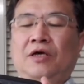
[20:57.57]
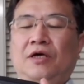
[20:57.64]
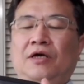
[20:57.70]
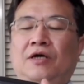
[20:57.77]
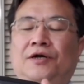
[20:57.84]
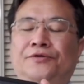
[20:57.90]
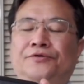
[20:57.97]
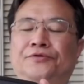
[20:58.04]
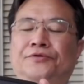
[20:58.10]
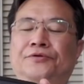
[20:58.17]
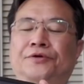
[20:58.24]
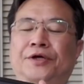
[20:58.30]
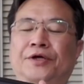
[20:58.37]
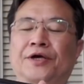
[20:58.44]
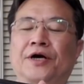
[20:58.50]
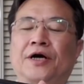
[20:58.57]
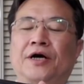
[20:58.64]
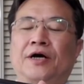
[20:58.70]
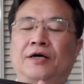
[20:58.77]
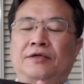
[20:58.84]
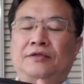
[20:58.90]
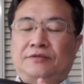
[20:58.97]
あの、あれが、
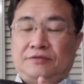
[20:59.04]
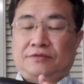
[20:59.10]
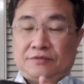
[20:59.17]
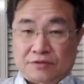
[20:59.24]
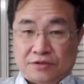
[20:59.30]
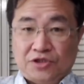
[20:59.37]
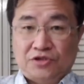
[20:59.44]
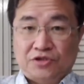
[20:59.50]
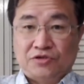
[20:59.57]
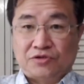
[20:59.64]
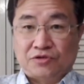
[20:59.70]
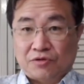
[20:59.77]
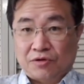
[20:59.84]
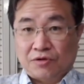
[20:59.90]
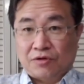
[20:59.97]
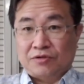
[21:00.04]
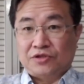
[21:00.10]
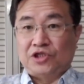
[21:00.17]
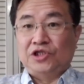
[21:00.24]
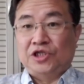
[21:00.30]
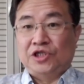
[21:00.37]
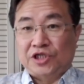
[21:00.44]
技術を
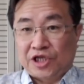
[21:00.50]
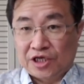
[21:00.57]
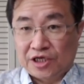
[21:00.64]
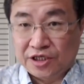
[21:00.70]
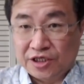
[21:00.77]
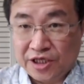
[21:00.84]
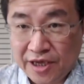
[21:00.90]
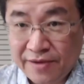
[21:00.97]
心理的にね。